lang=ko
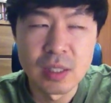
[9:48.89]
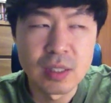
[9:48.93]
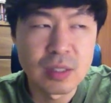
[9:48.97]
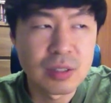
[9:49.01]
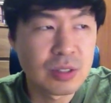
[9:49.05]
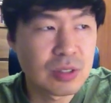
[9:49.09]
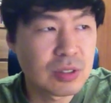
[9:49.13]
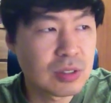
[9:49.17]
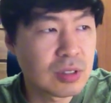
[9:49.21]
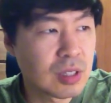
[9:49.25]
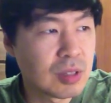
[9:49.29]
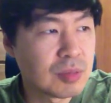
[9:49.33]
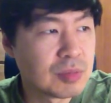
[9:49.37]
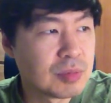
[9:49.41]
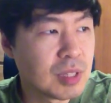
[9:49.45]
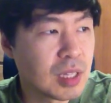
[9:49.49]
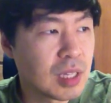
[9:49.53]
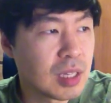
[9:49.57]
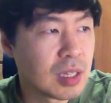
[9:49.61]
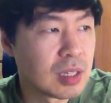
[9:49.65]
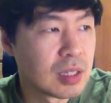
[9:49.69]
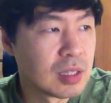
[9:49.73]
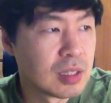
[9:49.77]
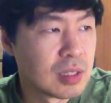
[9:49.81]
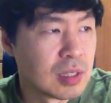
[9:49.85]
그렇기
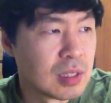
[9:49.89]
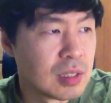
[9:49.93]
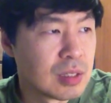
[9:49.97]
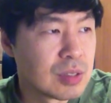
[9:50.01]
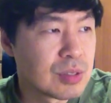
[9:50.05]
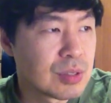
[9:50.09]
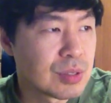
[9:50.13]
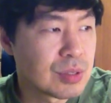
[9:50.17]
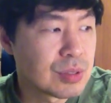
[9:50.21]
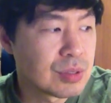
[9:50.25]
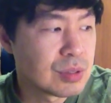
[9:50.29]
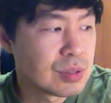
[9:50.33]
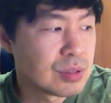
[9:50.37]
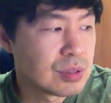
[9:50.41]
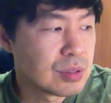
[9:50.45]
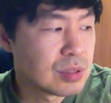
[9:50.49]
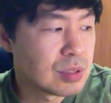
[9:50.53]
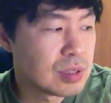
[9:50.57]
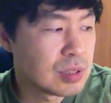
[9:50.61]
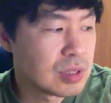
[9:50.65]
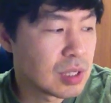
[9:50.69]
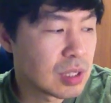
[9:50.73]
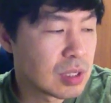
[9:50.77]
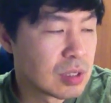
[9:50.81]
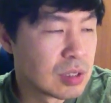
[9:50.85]
때문에 저는
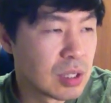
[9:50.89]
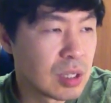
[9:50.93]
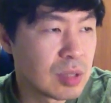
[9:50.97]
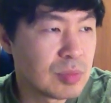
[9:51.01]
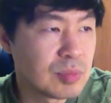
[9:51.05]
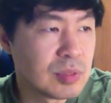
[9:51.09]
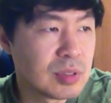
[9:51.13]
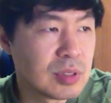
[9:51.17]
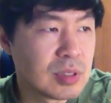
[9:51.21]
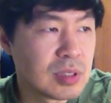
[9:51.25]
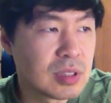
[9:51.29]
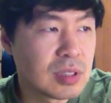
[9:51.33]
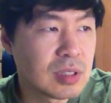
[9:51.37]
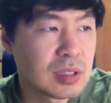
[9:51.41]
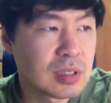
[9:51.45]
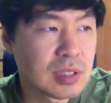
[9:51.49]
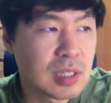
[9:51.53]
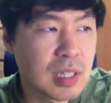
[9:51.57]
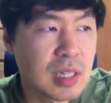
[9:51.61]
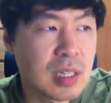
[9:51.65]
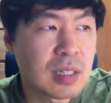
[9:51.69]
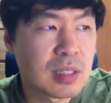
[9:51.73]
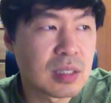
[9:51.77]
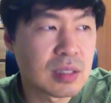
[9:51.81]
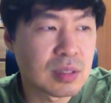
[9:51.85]
이제 그런 분들은
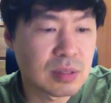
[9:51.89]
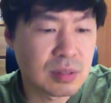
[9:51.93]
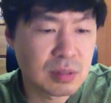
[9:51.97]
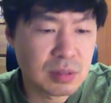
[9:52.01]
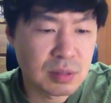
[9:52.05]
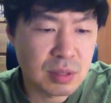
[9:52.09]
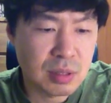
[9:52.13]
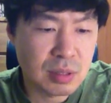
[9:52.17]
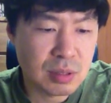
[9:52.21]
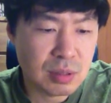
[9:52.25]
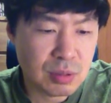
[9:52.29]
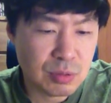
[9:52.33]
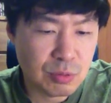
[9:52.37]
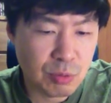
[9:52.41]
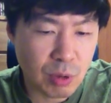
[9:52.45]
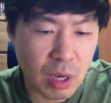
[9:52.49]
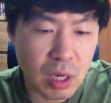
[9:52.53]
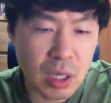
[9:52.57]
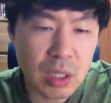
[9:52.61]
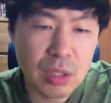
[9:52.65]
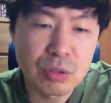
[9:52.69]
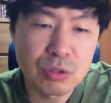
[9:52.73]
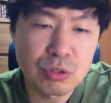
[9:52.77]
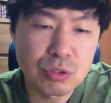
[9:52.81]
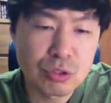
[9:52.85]
그냥
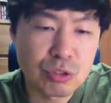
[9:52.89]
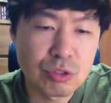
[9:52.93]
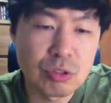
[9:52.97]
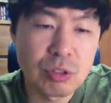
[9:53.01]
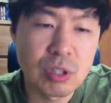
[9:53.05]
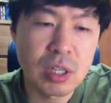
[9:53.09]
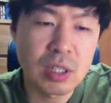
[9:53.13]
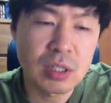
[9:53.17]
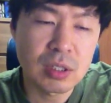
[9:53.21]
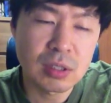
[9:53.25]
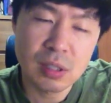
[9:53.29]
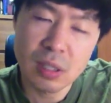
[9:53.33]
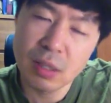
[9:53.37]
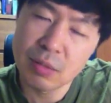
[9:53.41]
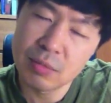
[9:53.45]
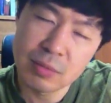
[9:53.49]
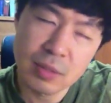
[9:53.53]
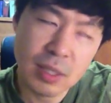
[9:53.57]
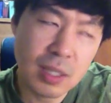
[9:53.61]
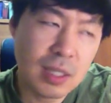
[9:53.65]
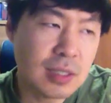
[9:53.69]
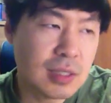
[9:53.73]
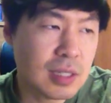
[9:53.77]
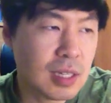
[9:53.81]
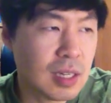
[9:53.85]
외관도 중요하기
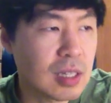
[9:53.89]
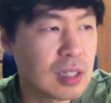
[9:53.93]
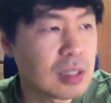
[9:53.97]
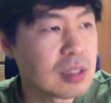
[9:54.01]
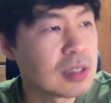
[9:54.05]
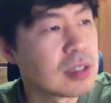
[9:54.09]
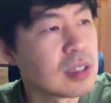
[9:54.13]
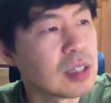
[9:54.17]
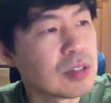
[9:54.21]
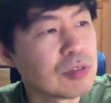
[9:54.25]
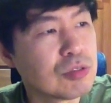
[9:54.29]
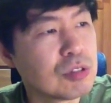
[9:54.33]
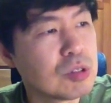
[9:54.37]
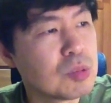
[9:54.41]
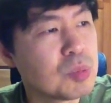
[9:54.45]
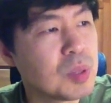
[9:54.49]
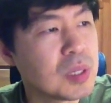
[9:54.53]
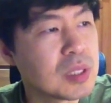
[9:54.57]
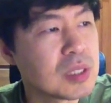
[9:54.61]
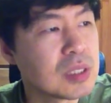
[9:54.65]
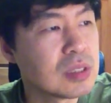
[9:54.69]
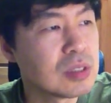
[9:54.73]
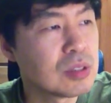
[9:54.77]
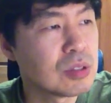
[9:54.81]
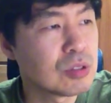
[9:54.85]
때문에 색깔 기타
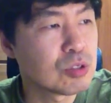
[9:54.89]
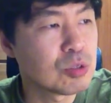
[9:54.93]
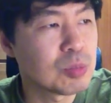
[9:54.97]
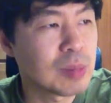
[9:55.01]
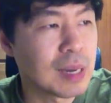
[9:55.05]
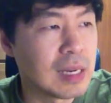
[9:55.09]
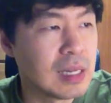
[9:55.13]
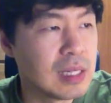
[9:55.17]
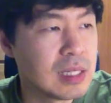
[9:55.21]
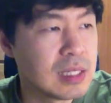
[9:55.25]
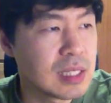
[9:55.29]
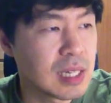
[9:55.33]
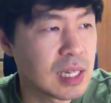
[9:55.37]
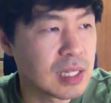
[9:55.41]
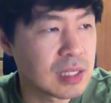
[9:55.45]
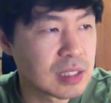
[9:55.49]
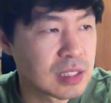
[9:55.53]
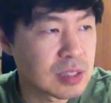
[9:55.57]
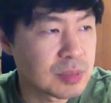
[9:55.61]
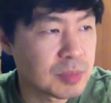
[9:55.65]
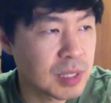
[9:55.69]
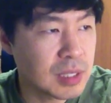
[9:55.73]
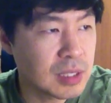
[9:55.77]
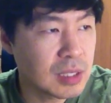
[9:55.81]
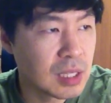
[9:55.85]
구입하시는 것도 말리진
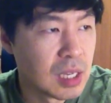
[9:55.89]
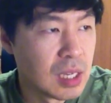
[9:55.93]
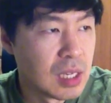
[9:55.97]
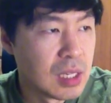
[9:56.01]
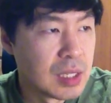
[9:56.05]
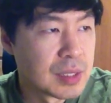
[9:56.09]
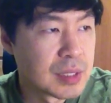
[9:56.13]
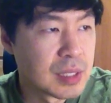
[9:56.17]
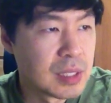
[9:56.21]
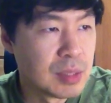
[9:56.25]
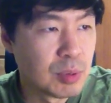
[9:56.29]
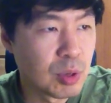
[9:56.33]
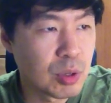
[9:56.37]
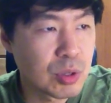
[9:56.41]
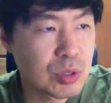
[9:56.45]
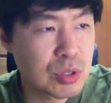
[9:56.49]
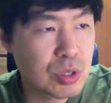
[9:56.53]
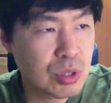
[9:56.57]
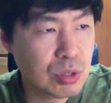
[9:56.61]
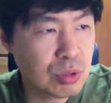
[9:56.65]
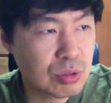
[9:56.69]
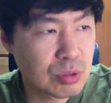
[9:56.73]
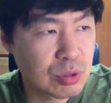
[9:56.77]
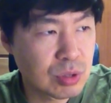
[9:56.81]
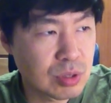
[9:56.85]
않지만
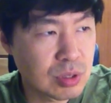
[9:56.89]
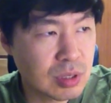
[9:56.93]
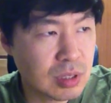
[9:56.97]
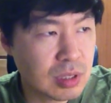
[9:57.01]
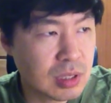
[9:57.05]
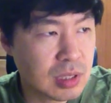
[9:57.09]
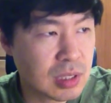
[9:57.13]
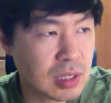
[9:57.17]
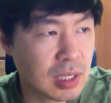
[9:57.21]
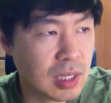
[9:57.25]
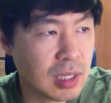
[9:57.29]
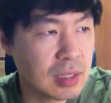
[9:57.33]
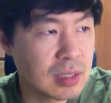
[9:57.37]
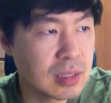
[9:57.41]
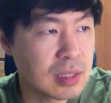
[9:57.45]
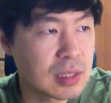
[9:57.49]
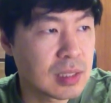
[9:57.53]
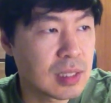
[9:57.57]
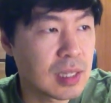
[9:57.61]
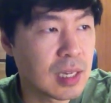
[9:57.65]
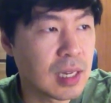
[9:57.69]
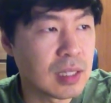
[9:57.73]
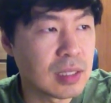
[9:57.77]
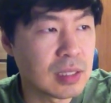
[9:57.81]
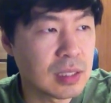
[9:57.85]
기본적으로는 스테인
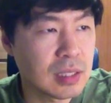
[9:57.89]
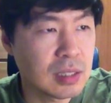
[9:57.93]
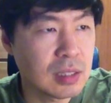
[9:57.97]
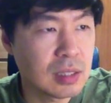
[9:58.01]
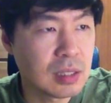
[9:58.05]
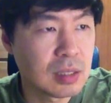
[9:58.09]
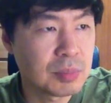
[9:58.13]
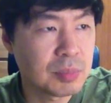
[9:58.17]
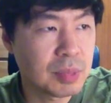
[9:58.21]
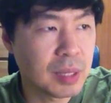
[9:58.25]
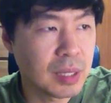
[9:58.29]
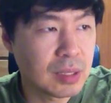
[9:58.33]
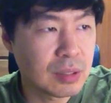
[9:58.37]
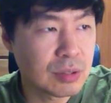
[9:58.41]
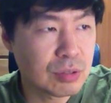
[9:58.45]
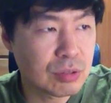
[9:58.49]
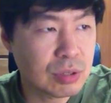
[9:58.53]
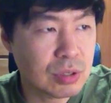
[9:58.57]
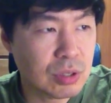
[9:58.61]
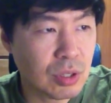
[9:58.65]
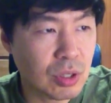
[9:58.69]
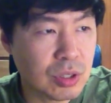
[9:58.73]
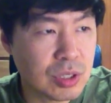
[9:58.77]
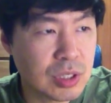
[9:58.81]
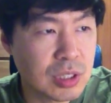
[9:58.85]
칠이 아닌 페인트로
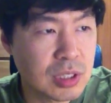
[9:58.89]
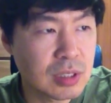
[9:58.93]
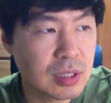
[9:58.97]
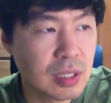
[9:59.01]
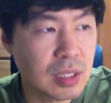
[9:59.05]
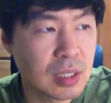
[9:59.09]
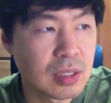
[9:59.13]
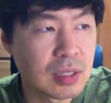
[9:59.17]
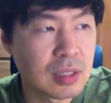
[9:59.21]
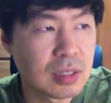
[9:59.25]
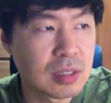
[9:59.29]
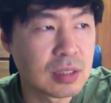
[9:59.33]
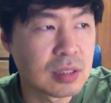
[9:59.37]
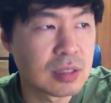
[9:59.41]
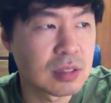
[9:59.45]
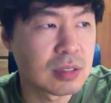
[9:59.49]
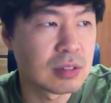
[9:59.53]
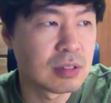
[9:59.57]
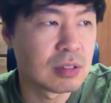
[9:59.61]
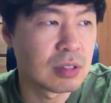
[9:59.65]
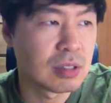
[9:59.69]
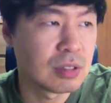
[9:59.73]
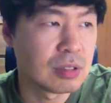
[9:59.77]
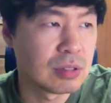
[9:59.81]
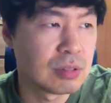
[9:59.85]
떡칠돼 있는
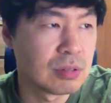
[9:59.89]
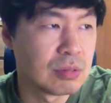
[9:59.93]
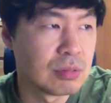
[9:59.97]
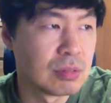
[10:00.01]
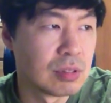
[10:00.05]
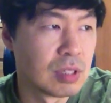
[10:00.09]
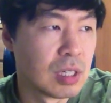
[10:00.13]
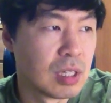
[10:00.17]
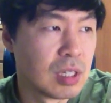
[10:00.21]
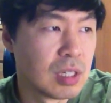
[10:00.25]
그런